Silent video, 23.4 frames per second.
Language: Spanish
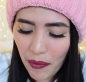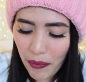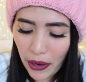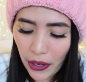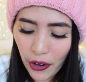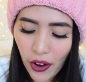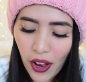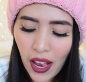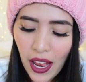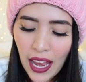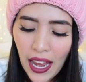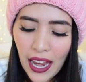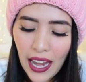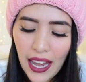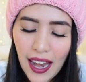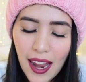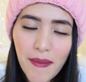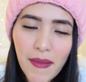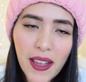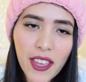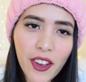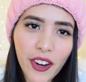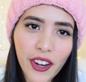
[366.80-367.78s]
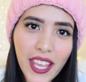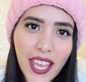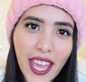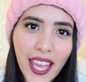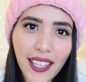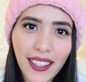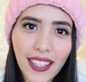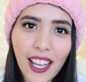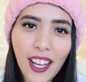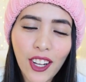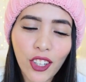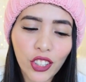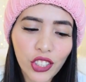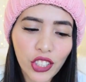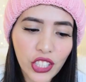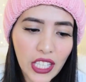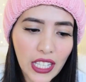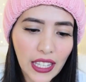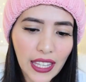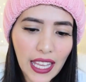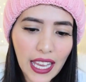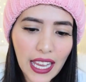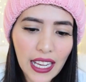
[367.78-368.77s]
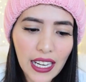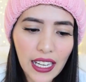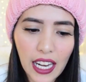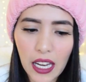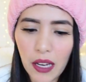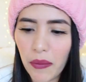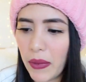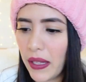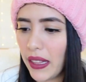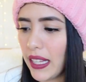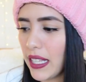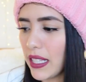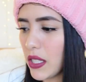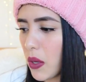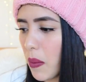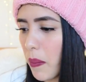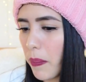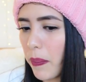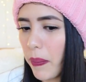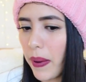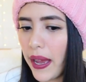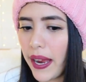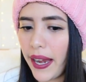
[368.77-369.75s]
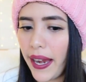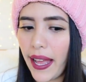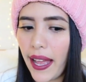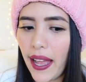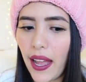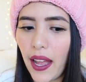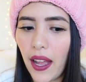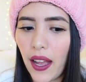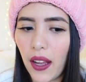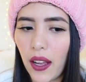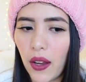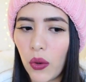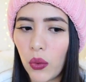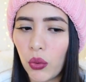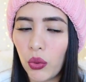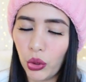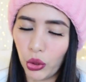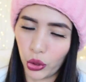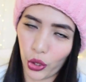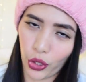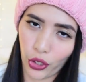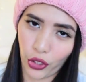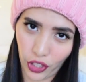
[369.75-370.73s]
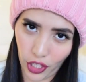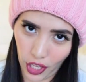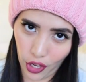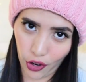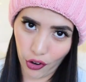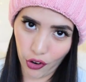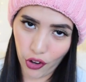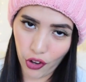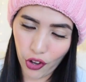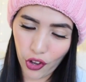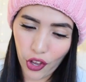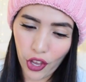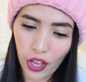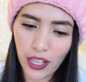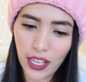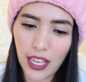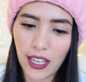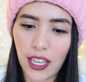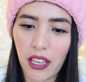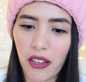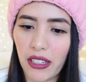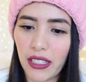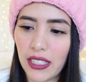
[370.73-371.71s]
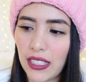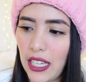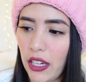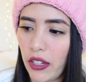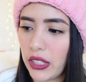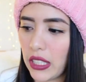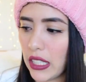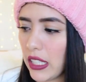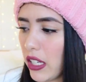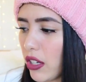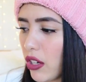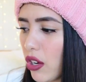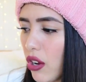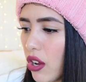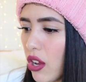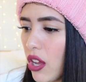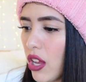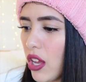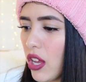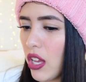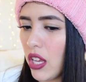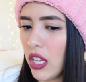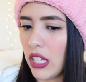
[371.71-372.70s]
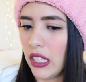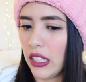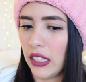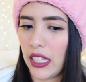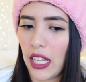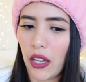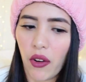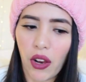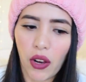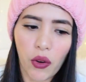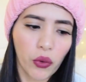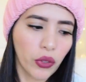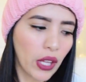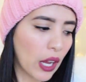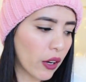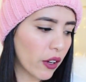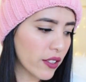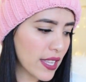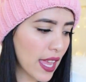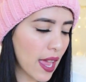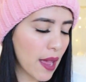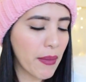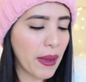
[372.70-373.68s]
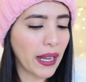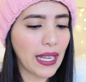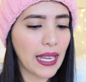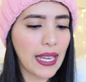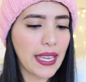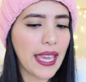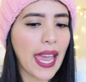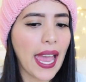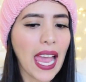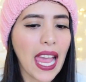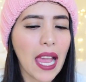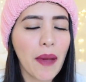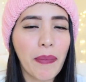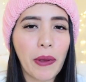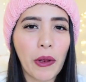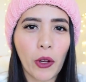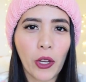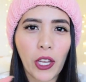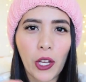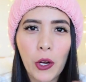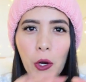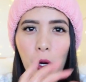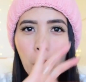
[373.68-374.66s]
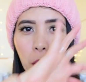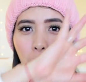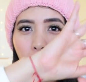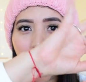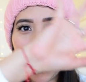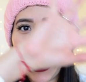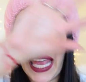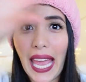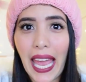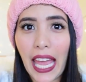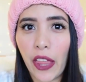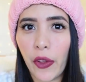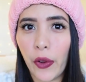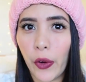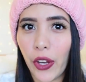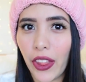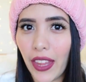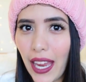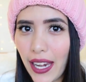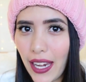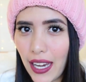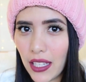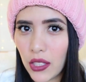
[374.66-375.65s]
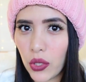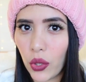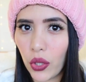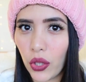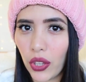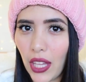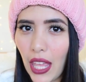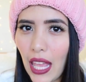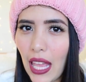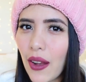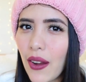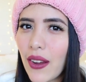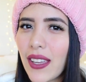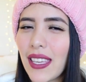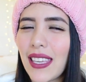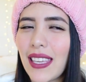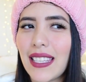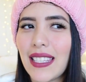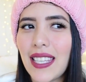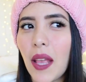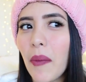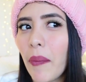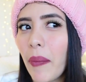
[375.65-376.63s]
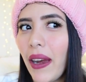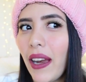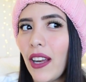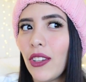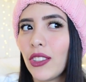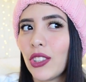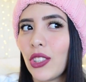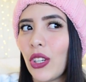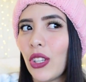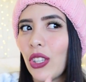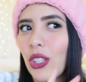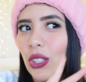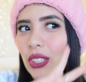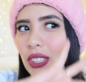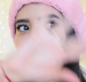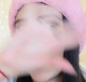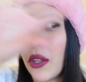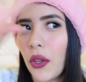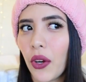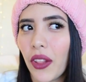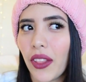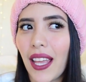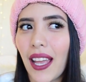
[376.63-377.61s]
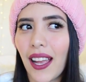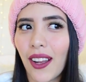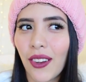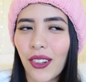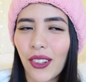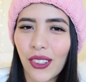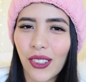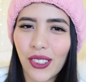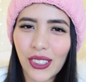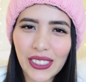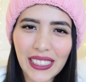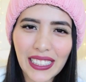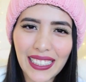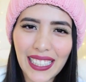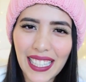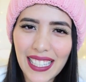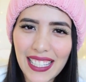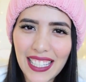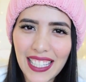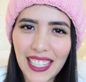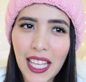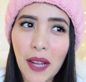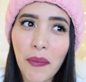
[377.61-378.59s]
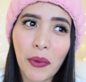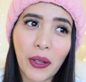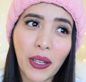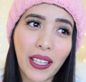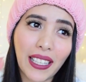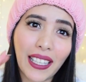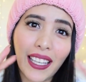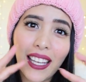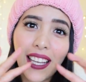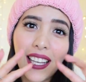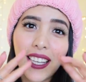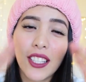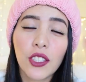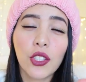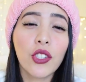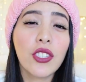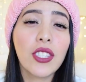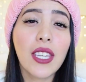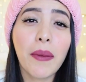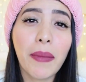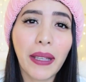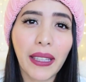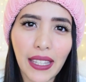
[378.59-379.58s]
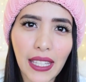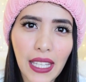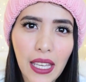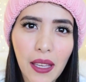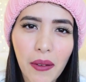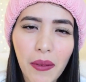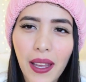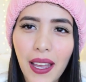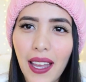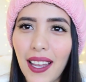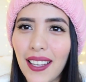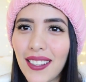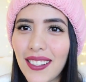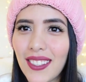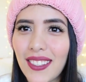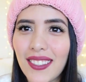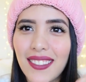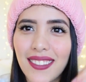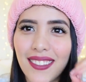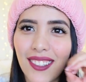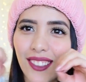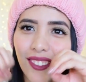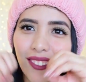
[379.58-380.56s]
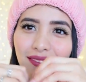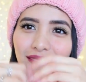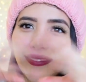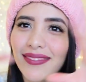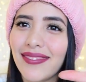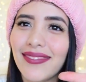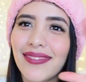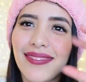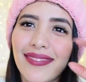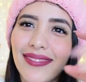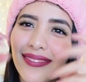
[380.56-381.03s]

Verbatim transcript: pero la mayoría de estas cositas realmente son para un sorteo que quiero hacer. O sea, quiero tengo algunas cosas de maquillaje, pero quiero como que adornar el sorteo. Y siempre el sorteo se adorna con cositas chinas porque son llamativas, son